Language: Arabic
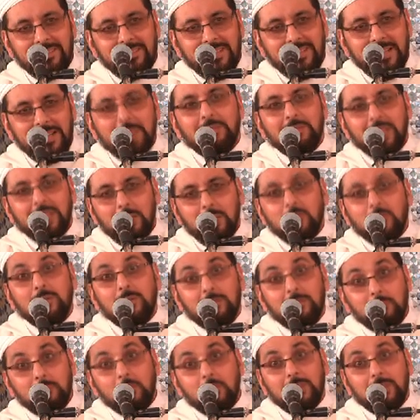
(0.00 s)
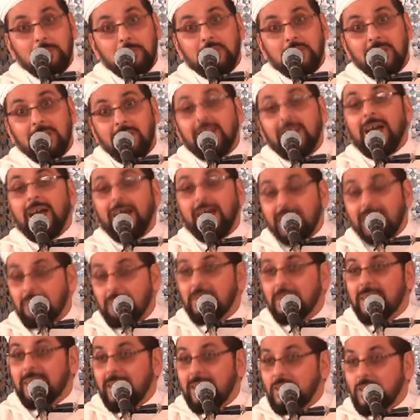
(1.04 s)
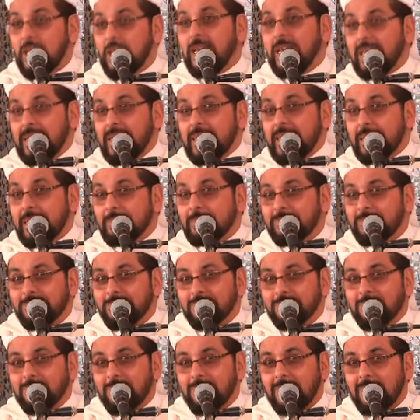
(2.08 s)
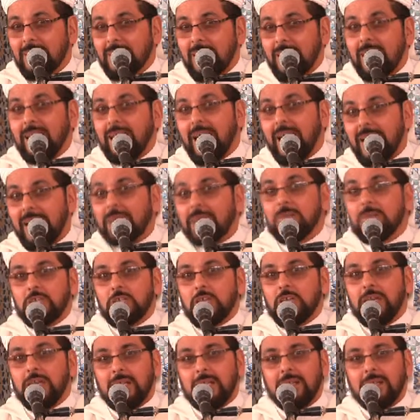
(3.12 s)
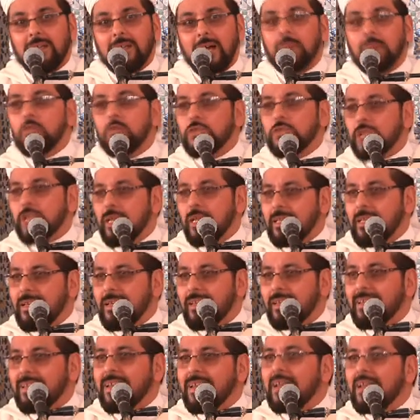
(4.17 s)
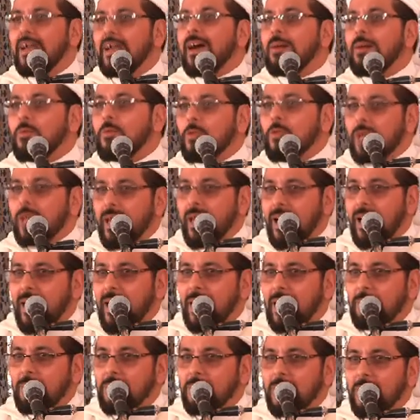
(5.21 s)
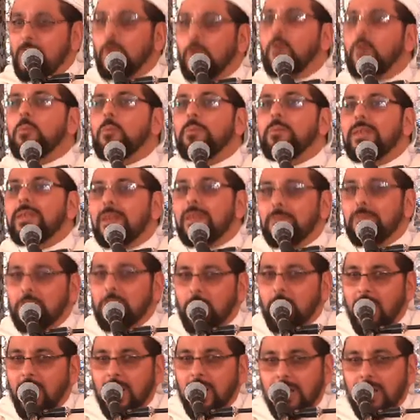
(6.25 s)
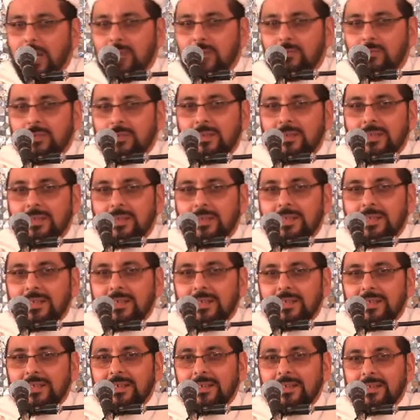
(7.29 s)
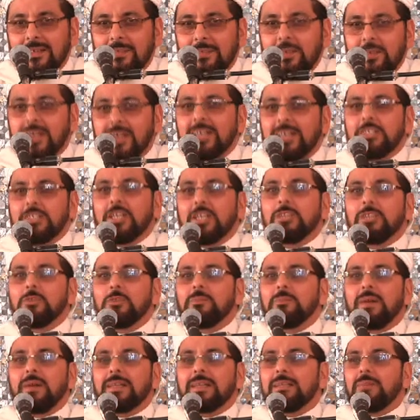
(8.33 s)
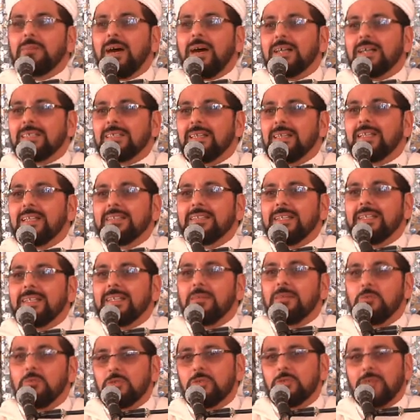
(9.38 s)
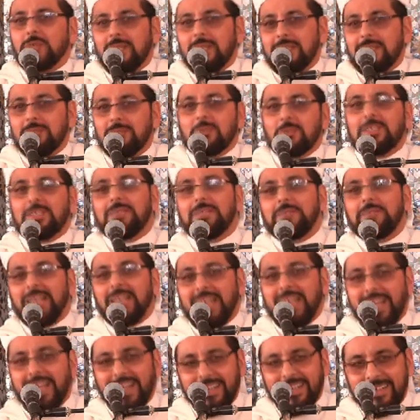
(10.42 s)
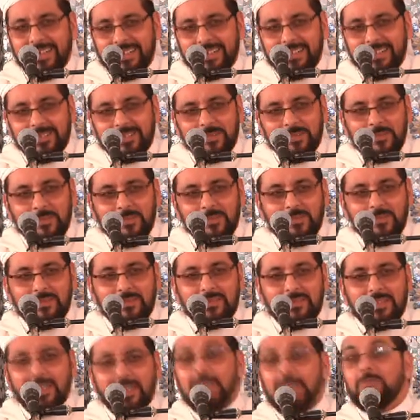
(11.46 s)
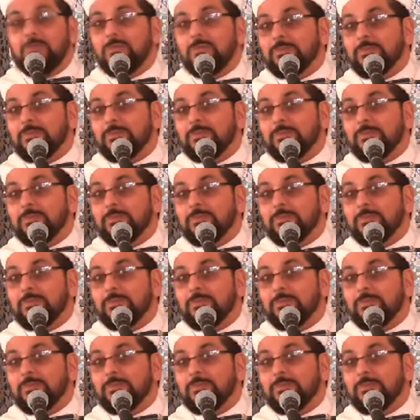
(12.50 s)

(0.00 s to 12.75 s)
لم تكن متفشية العرب مثلا الجاهلية العرب الجاهلية أبو جهلين أبو لهاب أمية بن خلاف ما كانش عندهم بعض المعاصي التي هي موجودة عند المسلمين الآن كيف